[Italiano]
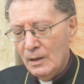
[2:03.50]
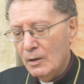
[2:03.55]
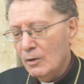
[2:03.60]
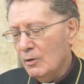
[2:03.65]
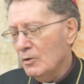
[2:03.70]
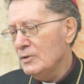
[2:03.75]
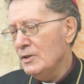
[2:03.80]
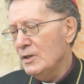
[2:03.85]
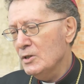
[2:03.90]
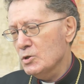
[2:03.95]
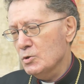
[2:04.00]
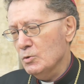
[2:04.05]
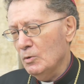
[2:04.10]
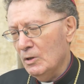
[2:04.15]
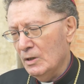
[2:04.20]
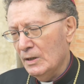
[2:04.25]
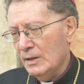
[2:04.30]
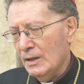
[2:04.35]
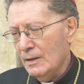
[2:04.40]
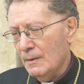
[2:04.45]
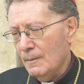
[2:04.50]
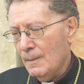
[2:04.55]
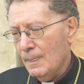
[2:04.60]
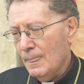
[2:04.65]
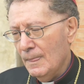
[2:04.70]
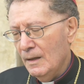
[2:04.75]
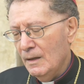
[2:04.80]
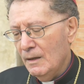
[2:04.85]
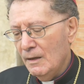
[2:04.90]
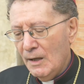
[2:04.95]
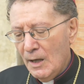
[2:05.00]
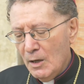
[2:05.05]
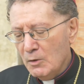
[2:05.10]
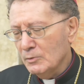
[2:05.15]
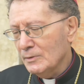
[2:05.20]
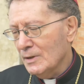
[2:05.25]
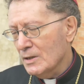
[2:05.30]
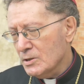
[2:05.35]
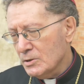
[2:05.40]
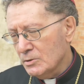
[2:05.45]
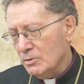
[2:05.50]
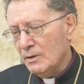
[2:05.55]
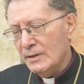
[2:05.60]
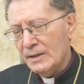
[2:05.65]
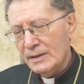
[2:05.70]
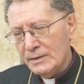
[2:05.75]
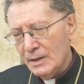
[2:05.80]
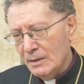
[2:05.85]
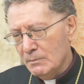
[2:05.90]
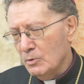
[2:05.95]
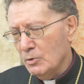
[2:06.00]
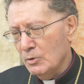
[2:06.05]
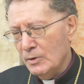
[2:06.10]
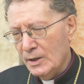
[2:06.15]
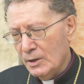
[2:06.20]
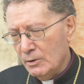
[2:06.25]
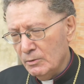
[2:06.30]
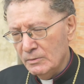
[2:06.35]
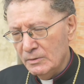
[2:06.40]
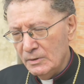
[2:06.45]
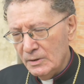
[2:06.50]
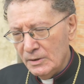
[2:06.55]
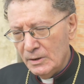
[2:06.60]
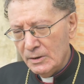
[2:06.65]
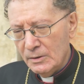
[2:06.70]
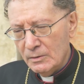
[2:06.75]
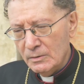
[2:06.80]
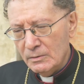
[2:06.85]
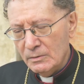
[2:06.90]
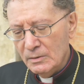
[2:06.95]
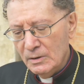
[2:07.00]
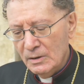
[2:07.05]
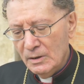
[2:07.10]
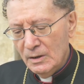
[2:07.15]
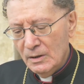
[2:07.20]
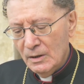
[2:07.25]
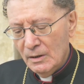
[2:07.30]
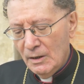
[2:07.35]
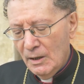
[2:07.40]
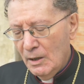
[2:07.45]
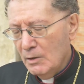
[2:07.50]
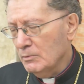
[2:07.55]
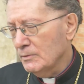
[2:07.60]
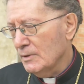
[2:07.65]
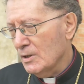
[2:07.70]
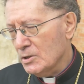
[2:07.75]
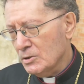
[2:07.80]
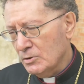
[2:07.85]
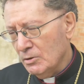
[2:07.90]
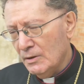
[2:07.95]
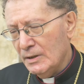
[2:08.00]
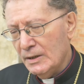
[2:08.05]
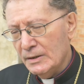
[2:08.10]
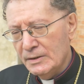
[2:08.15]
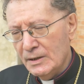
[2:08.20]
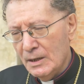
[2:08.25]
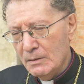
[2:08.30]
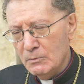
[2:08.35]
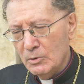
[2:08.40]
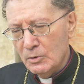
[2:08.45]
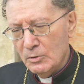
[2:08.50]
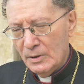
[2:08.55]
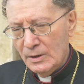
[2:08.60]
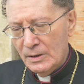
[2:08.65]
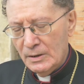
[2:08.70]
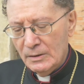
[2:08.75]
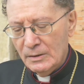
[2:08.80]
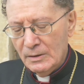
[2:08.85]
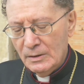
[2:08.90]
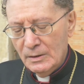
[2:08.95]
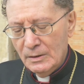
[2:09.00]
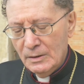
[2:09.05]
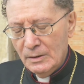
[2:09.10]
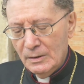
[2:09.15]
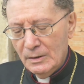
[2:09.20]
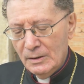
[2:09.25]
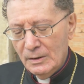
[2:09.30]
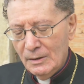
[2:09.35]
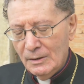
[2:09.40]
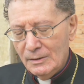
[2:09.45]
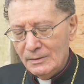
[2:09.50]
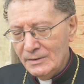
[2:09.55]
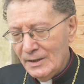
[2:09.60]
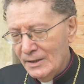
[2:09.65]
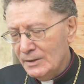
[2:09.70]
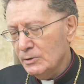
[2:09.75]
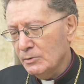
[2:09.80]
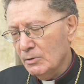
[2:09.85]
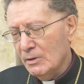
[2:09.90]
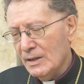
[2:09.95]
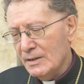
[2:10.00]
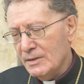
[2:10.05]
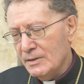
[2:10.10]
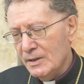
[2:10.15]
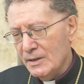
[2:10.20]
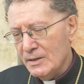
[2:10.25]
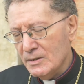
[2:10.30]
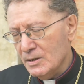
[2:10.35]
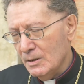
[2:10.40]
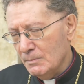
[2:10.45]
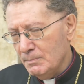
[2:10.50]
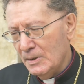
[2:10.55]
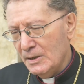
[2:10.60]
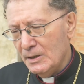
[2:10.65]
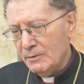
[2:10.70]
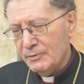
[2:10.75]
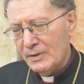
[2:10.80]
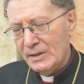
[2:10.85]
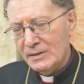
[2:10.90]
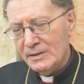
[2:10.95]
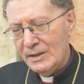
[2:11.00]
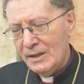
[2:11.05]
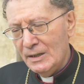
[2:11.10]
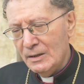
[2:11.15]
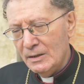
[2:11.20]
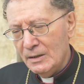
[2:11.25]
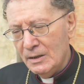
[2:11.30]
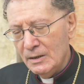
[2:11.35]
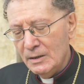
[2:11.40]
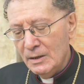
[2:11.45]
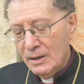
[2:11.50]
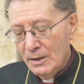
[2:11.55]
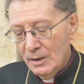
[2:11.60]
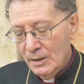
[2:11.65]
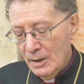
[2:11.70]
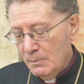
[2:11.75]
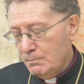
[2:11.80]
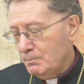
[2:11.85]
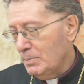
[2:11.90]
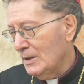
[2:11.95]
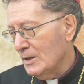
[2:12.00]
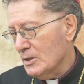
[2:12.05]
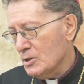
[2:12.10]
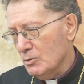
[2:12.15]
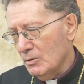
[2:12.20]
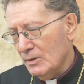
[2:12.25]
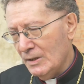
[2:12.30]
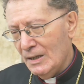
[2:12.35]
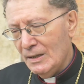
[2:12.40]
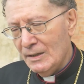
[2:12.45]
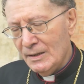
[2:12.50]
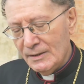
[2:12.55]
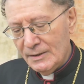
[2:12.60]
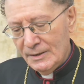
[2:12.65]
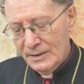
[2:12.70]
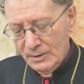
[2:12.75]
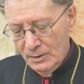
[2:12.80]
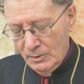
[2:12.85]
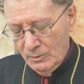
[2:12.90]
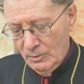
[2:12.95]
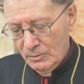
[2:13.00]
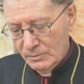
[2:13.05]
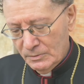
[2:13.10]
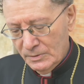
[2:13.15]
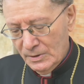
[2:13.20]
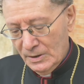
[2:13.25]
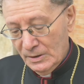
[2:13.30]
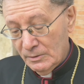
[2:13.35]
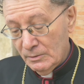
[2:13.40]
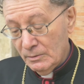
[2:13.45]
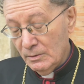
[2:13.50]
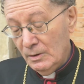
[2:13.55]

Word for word: Ogni suora è una storia d'amore con Dio è una storia di amore dentro la Chiesa per i fratelli e per le sorelle che incontrano.